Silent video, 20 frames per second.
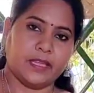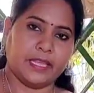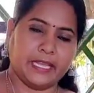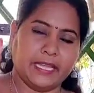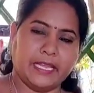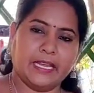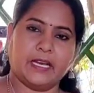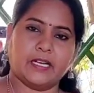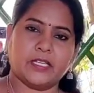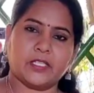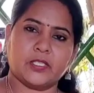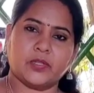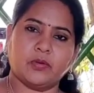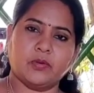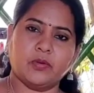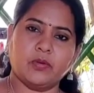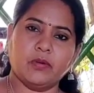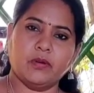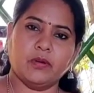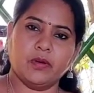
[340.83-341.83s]
ఈ గ్లాస్తో
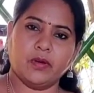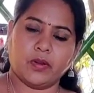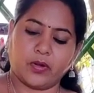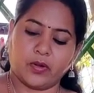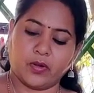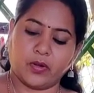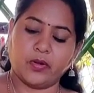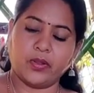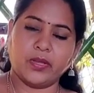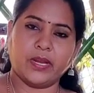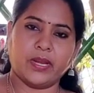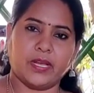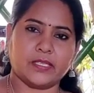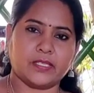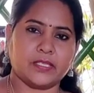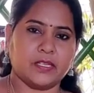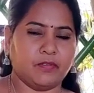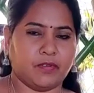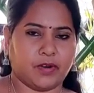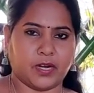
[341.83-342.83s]
రెండు
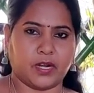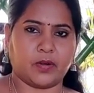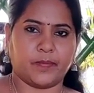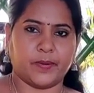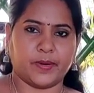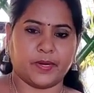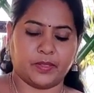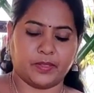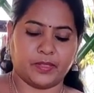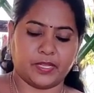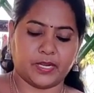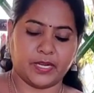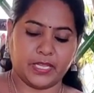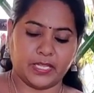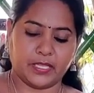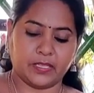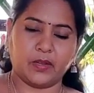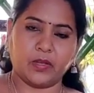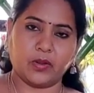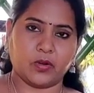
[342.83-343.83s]
గ్లాసులు వాటర్ పడుతుందండి
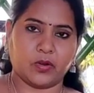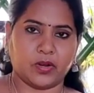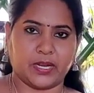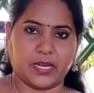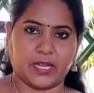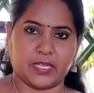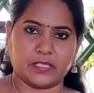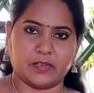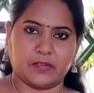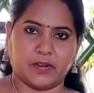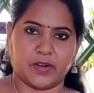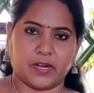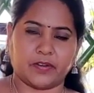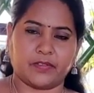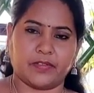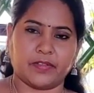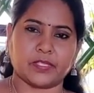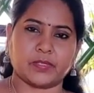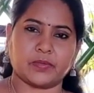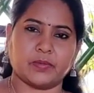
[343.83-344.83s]
ఇందులో రెండు గ్లాసులు వాటర్
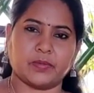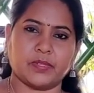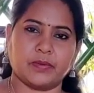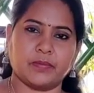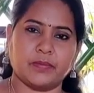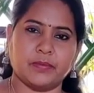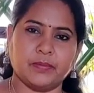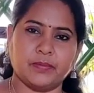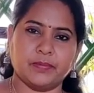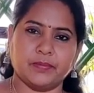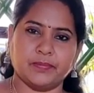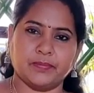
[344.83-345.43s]
వేసుకుందాము